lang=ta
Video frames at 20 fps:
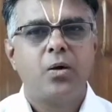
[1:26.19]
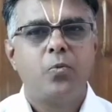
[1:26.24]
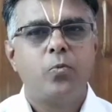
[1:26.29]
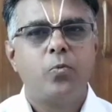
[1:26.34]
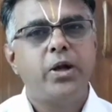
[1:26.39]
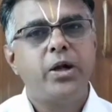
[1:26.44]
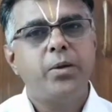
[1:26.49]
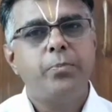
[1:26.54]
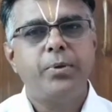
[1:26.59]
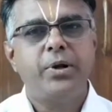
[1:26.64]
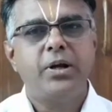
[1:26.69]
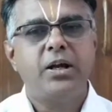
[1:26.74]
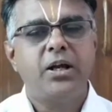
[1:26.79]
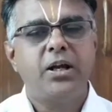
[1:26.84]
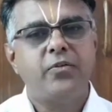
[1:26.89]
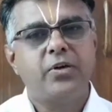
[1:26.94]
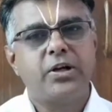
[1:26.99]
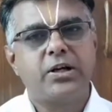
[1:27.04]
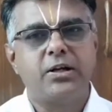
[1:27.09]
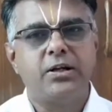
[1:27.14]
உழைப்பினால்
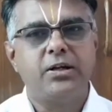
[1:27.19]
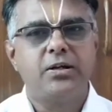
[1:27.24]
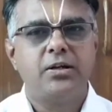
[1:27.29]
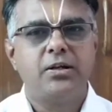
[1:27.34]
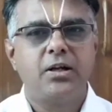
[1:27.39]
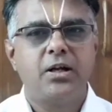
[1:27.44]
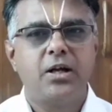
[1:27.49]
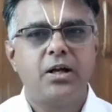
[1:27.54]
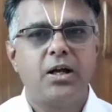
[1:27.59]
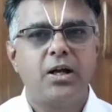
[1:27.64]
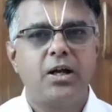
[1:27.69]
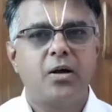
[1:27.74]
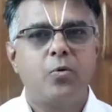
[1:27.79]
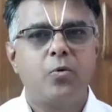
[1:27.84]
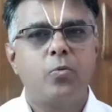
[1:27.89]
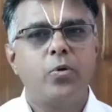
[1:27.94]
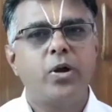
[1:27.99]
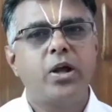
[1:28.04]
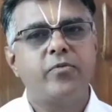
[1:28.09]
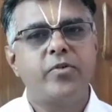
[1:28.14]
அவர்கள்
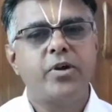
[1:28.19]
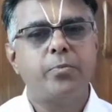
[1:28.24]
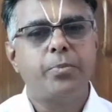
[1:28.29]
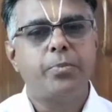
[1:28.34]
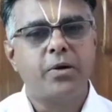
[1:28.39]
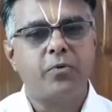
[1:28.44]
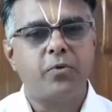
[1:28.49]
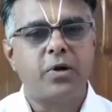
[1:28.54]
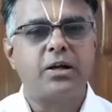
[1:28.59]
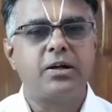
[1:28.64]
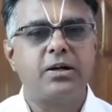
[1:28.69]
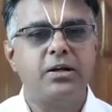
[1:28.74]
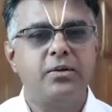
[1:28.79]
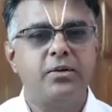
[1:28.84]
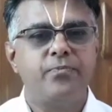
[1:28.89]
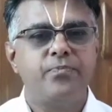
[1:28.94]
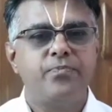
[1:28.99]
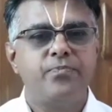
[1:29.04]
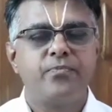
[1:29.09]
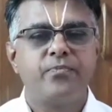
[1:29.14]
உயர்வை பெறுவார்கள்
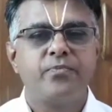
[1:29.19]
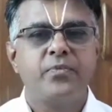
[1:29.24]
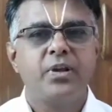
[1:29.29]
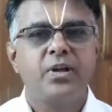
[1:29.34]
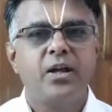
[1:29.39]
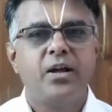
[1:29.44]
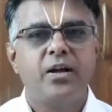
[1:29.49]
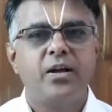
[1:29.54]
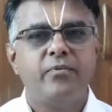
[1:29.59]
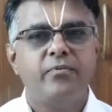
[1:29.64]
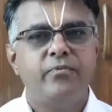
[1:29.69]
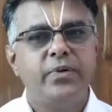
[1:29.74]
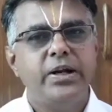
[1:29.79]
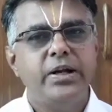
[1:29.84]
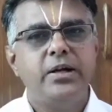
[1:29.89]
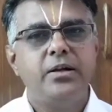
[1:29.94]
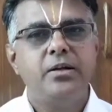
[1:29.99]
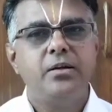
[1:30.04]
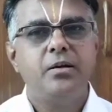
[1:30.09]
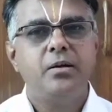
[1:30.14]

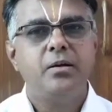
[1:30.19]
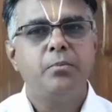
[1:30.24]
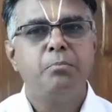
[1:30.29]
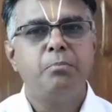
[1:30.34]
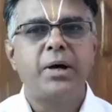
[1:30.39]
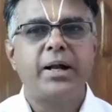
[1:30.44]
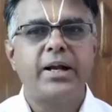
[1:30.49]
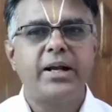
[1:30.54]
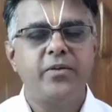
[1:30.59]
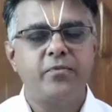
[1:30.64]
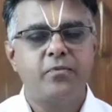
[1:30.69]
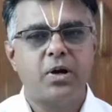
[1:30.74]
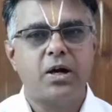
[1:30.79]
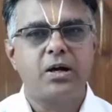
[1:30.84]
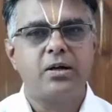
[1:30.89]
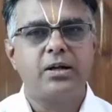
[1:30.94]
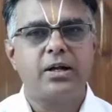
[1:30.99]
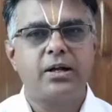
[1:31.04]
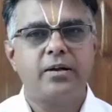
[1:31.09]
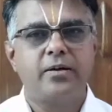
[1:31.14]
வீடு மனை
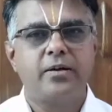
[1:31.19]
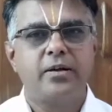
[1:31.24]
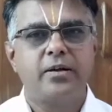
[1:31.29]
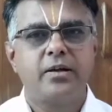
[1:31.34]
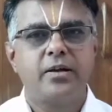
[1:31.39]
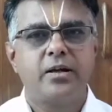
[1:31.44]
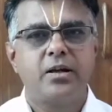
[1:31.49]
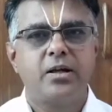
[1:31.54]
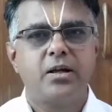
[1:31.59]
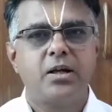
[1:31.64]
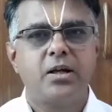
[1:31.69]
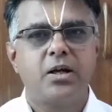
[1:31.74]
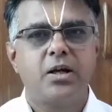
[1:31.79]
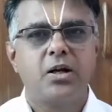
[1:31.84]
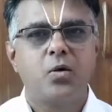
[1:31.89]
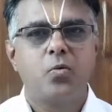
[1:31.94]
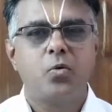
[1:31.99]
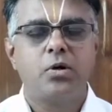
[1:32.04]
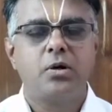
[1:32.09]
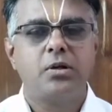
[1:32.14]
வாங்க
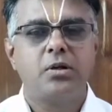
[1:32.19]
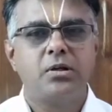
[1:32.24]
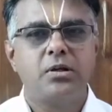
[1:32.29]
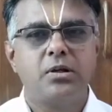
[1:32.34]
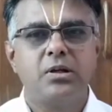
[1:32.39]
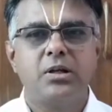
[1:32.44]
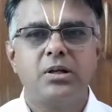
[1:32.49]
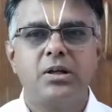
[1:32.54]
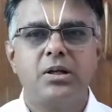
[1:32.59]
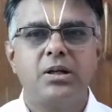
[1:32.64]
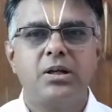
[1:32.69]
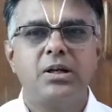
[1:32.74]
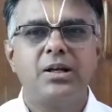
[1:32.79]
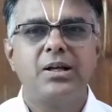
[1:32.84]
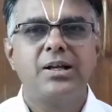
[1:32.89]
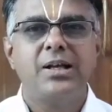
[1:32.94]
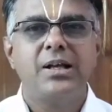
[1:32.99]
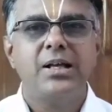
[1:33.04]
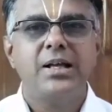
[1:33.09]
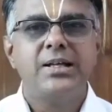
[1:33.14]
ஒரு
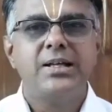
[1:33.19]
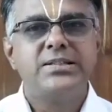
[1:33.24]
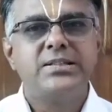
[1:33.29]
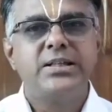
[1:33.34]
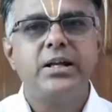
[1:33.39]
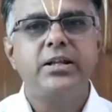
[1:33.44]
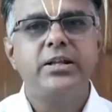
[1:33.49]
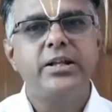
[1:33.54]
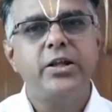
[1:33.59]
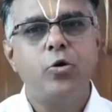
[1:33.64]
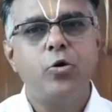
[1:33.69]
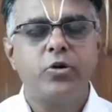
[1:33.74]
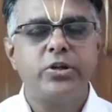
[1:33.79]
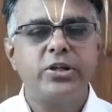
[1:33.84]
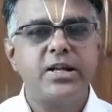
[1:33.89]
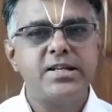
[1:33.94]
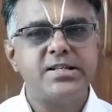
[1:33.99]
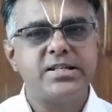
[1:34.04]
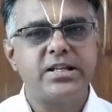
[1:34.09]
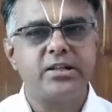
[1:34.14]
சிறிது
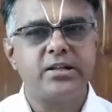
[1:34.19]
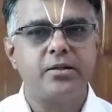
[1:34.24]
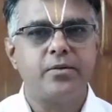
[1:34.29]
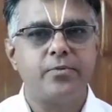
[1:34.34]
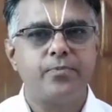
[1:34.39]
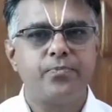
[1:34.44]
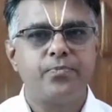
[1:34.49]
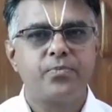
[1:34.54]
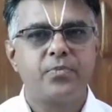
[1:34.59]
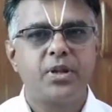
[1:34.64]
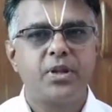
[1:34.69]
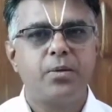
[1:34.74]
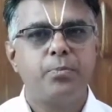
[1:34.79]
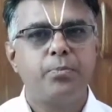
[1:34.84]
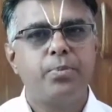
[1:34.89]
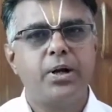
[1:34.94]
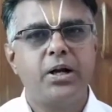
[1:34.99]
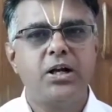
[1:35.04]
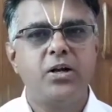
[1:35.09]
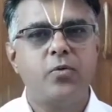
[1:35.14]
யோஜனை செய்து
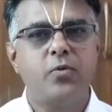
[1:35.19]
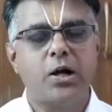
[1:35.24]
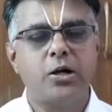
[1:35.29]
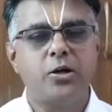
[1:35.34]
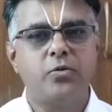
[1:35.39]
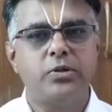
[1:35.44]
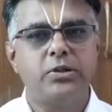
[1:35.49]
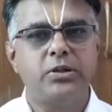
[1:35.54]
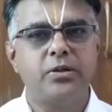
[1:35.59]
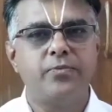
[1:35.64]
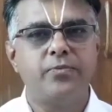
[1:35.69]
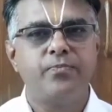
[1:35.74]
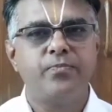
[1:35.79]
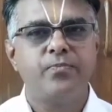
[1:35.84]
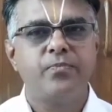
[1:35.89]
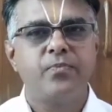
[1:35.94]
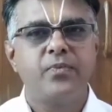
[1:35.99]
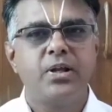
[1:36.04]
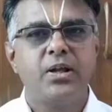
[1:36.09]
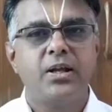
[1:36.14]
பிறகு வாங்குவது
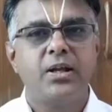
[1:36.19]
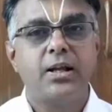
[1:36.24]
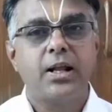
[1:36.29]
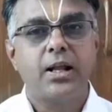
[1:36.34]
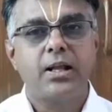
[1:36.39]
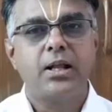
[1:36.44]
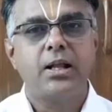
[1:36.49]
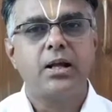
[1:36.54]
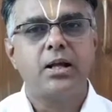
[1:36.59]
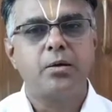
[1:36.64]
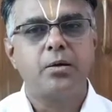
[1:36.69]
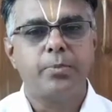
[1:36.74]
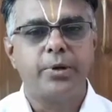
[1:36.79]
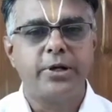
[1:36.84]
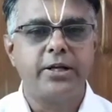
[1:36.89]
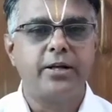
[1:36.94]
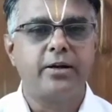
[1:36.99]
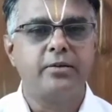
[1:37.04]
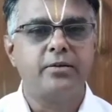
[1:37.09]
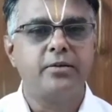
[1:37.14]

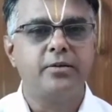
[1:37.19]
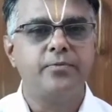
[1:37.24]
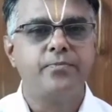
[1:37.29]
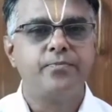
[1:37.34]
நல்லதாகப்படுகிறது